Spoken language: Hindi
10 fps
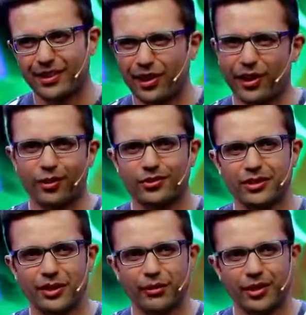लगे रहो
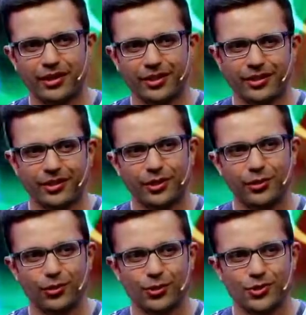जिंदगी भर करते
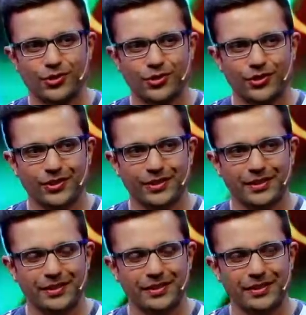रहो कोशिश
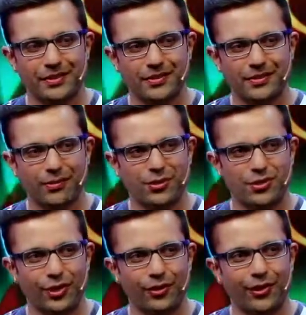
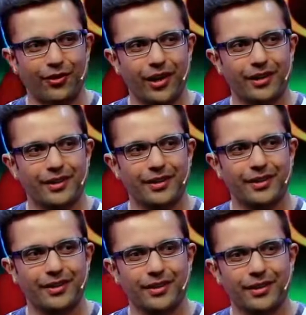कुछ नहीं होने वाला
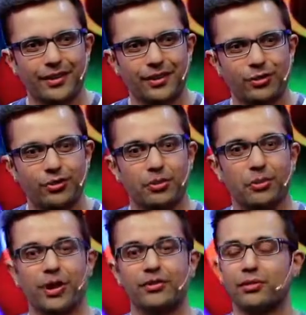तो सबसे
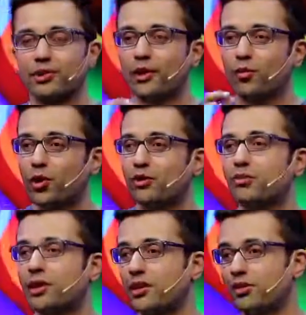पहले समझना है व्हाट इज
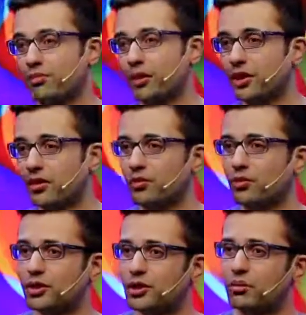मेडिटेशन मेडिटेशन
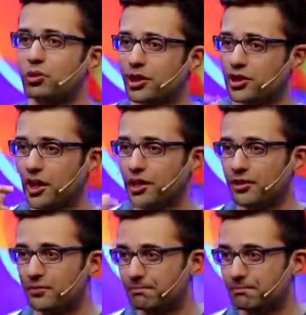को हिंदी में बोलते हैं ध्यान